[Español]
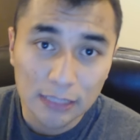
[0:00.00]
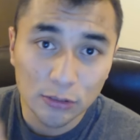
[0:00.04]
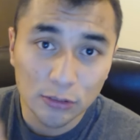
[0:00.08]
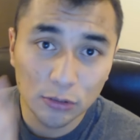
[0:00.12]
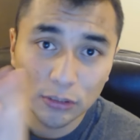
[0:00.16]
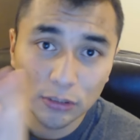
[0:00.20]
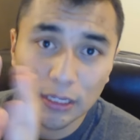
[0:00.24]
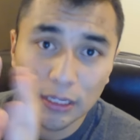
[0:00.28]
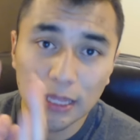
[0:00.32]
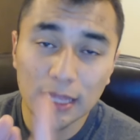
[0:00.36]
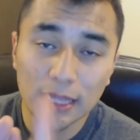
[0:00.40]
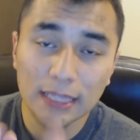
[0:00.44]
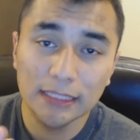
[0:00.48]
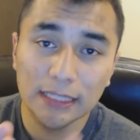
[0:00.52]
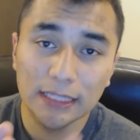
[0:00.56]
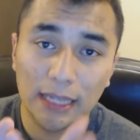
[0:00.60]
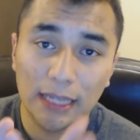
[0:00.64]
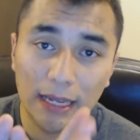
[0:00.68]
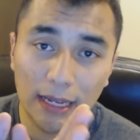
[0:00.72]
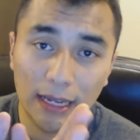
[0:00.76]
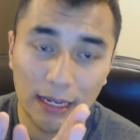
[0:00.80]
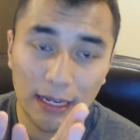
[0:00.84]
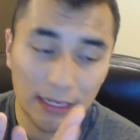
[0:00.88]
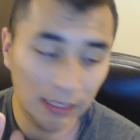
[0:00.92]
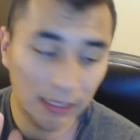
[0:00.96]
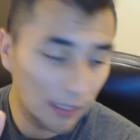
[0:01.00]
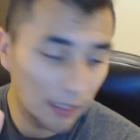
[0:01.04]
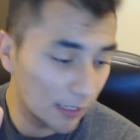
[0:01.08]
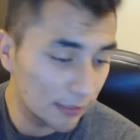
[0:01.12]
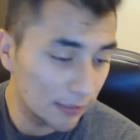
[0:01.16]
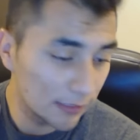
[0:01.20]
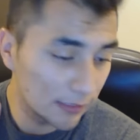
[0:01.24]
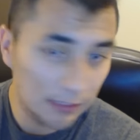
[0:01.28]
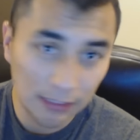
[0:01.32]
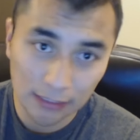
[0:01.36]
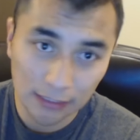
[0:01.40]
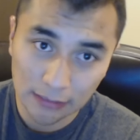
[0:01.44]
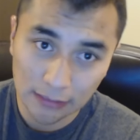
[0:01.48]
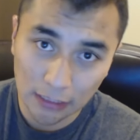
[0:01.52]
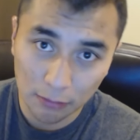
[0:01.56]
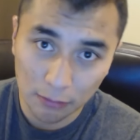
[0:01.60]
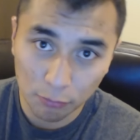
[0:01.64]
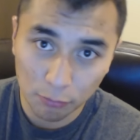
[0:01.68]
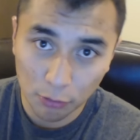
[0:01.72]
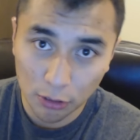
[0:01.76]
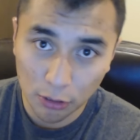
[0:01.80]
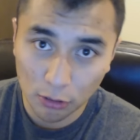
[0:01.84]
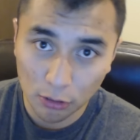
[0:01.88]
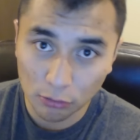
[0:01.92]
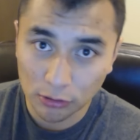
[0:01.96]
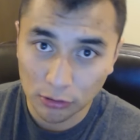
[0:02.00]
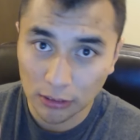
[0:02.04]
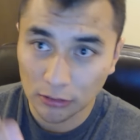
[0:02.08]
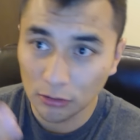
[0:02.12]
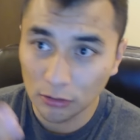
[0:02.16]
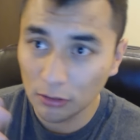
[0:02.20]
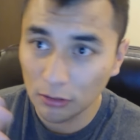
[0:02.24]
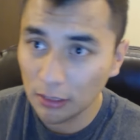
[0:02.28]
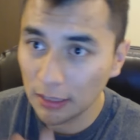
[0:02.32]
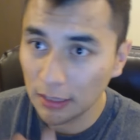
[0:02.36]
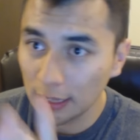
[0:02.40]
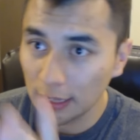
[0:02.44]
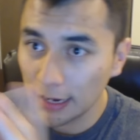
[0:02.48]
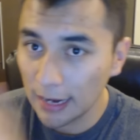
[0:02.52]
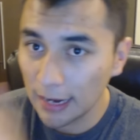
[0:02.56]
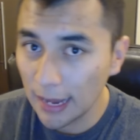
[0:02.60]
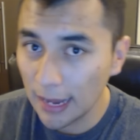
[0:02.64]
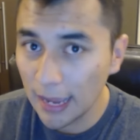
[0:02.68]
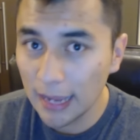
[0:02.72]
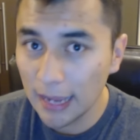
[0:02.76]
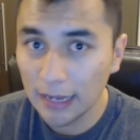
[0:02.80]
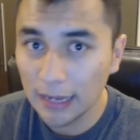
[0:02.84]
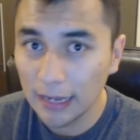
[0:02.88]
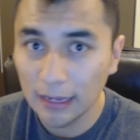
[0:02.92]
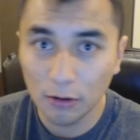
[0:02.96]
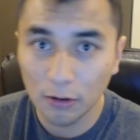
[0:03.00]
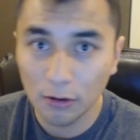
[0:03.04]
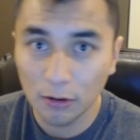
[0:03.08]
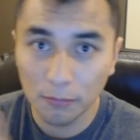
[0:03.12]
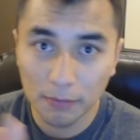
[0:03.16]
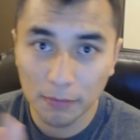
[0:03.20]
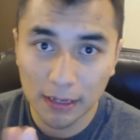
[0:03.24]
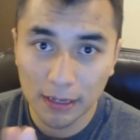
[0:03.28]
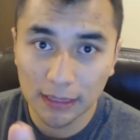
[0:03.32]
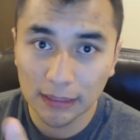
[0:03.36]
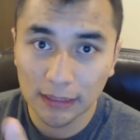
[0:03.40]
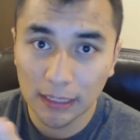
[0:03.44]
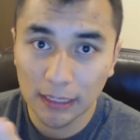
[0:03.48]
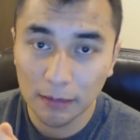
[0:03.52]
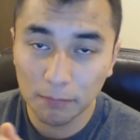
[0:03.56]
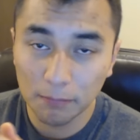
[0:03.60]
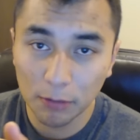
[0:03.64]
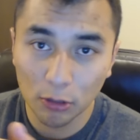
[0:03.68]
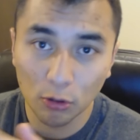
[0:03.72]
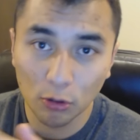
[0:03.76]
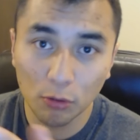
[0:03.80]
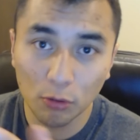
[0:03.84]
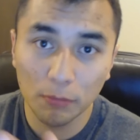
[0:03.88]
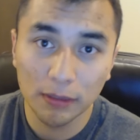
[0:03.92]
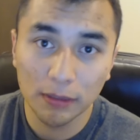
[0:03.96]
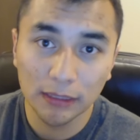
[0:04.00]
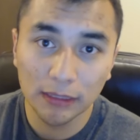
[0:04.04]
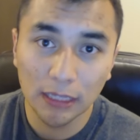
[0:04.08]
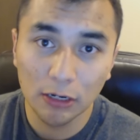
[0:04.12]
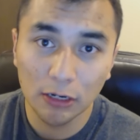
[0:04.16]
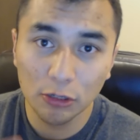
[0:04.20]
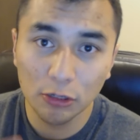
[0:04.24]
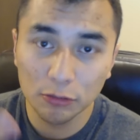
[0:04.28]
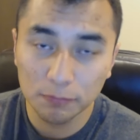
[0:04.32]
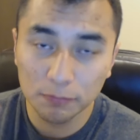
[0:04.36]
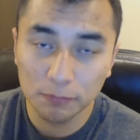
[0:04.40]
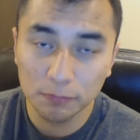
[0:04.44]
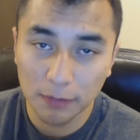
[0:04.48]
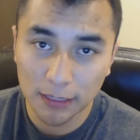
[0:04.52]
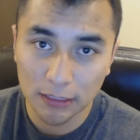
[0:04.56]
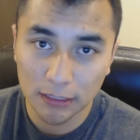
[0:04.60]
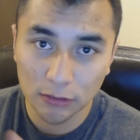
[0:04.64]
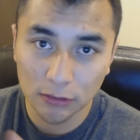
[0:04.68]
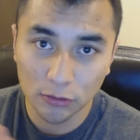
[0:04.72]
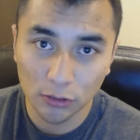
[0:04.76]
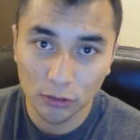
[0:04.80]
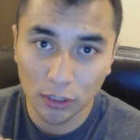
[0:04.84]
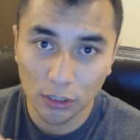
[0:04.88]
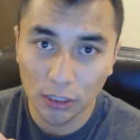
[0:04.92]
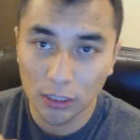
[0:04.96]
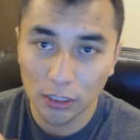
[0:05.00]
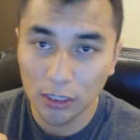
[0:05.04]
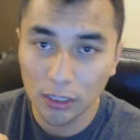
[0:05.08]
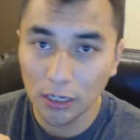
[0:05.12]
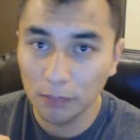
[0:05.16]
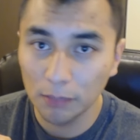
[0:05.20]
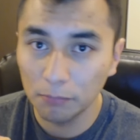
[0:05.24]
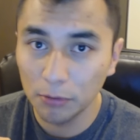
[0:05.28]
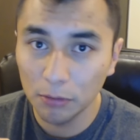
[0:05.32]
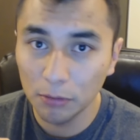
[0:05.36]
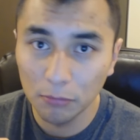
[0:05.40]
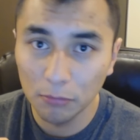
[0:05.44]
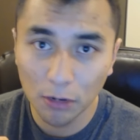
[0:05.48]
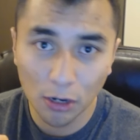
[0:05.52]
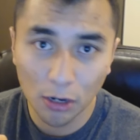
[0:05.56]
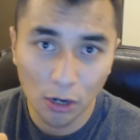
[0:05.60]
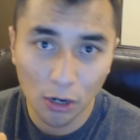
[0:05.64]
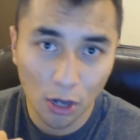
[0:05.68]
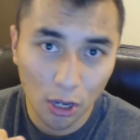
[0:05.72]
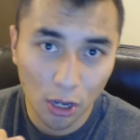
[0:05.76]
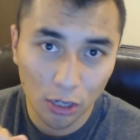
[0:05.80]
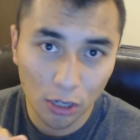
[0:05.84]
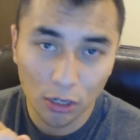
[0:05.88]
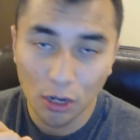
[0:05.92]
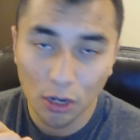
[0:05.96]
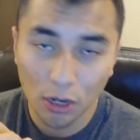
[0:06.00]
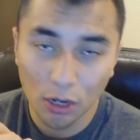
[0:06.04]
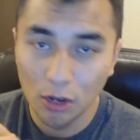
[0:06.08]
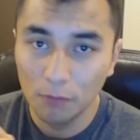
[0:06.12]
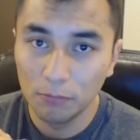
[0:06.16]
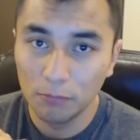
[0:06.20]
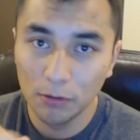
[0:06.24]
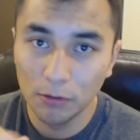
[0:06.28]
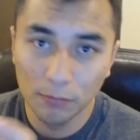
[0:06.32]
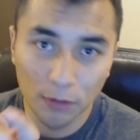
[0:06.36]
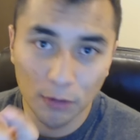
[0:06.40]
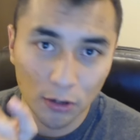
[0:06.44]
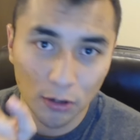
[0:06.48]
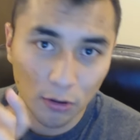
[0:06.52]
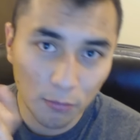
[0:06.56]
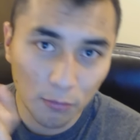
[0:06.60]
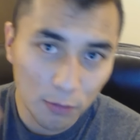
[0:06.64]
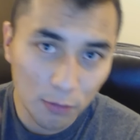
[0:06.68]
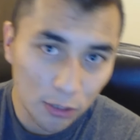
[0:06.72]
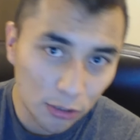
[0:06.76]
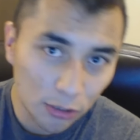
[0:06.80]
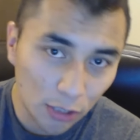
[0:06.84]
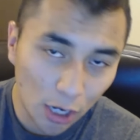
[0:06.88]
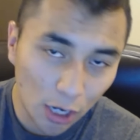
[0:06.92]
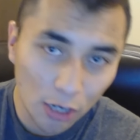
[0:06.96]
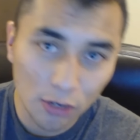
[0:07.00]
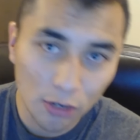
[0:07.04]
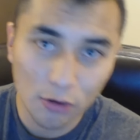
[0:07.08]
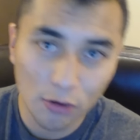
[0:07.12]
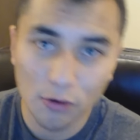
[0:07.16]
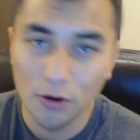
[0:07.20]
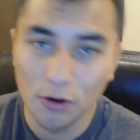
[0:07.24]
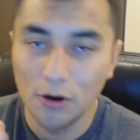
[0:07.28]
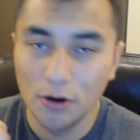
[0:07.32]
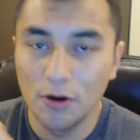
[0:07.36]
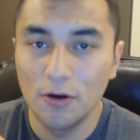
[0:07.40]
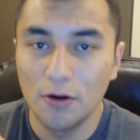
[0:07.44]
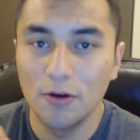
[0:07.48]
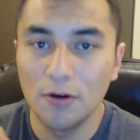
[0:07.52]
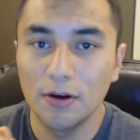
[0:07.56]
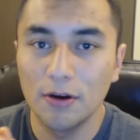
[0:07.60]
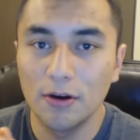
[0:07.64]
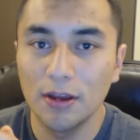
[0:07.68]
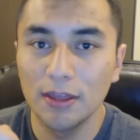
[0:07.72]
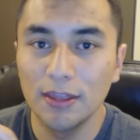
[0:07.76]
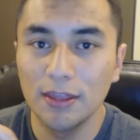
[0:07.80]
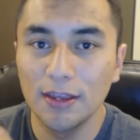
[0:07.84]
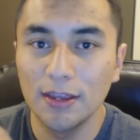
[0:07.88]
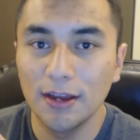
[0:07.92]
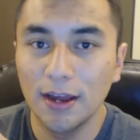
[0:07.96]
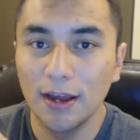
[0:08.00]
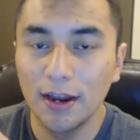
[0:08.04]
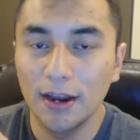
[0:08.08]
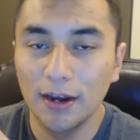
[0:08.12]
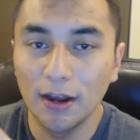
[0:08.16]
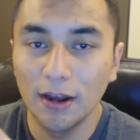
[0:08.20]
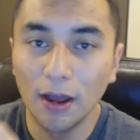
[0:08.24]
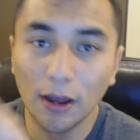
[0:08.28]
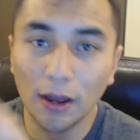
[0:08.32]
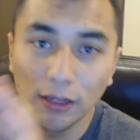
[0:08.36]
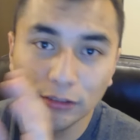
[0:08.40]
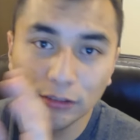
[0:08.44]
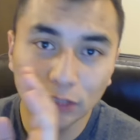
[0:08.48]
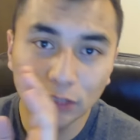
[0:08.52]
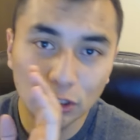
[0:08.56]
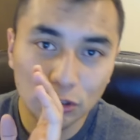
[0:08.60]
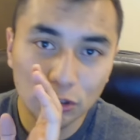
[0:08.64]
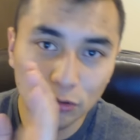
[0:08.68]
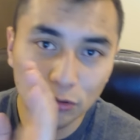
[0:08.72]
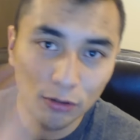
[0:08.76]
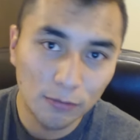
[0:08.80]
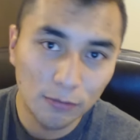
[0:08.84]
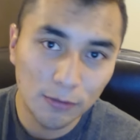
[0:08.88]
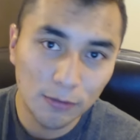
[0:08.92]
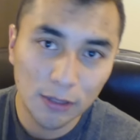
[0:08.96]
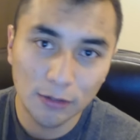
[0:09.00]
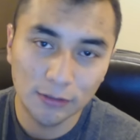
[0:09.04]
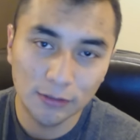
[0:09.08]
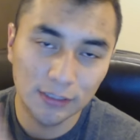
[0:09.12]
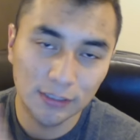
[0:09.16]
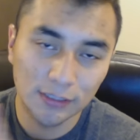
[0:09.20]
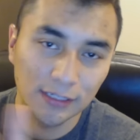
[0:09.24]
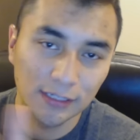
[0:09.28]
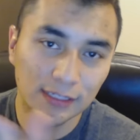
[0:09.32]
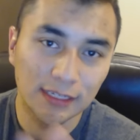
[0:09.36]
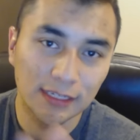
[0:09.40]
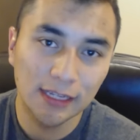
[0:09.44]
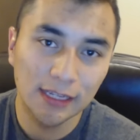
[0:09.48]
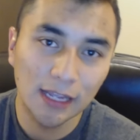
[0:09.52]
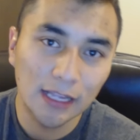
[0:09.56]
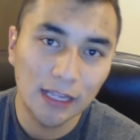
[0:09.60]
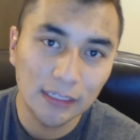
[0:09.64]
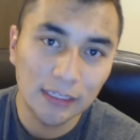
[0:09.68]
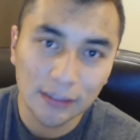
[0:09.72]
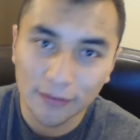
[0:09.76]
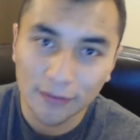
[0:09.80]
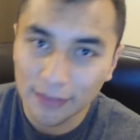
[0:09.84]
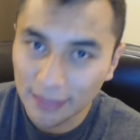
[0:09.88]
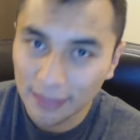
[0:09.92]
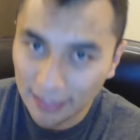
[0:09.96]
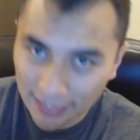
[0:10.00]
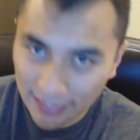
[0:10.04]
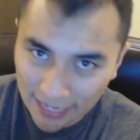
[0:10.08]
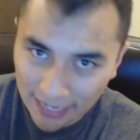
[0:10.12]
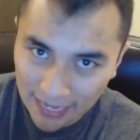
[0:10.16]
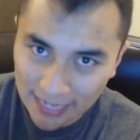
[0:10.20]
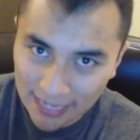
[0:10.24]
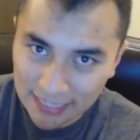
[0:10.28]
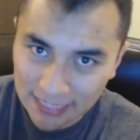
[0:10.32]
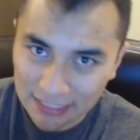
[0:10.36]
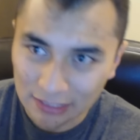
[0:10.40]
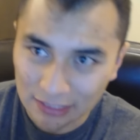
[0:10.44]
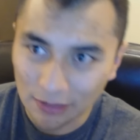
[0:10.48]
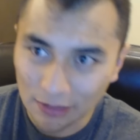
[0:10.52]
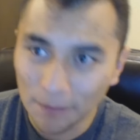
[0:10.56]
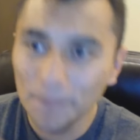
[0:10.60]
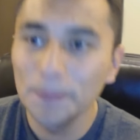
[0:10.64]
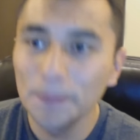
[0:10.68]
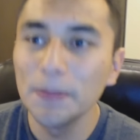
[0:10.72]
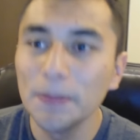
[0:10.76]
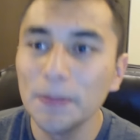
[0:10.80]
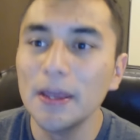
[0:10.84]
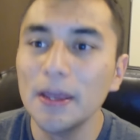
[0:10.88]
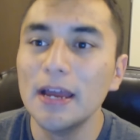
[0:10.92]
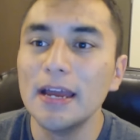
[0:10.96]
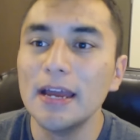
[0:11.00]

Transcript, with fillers: Si ustedes eh, hacen este tipo de cosas, ¿no? Que dan like, que comentan, pero comentarios padres, no que digan primer like, primer comentario, o que digan, ah, está chido el video si ni siquiera saben de qué es, ¿no?